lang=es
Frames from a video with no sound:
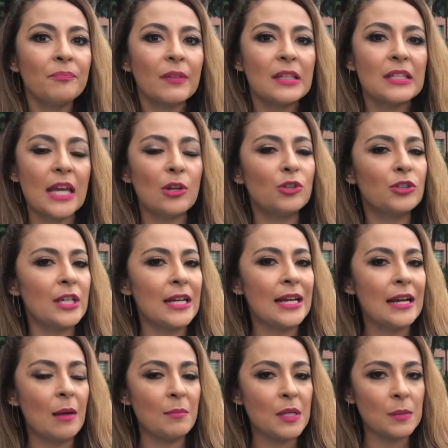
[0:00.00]
Ya no
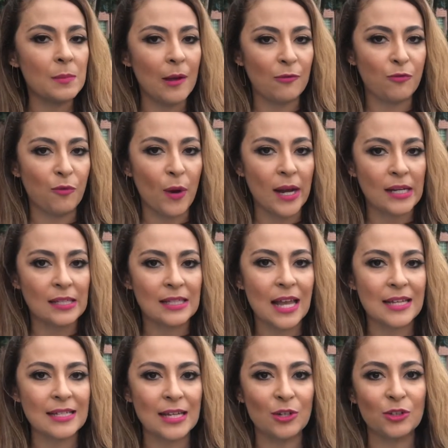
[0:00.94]
tienen la misma
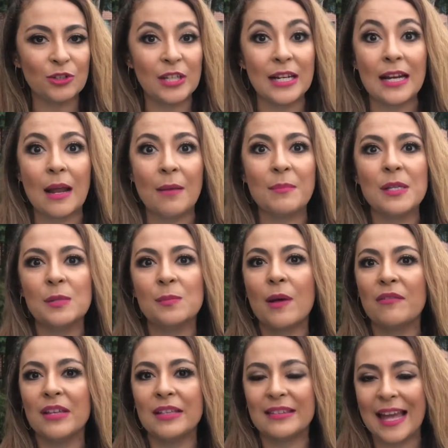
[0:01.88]
fuerza, ya no tienen la
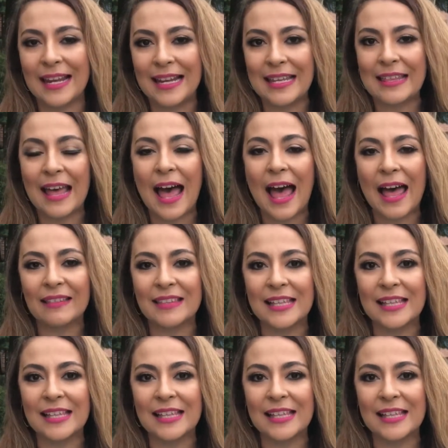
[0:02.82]
misma vitalidad,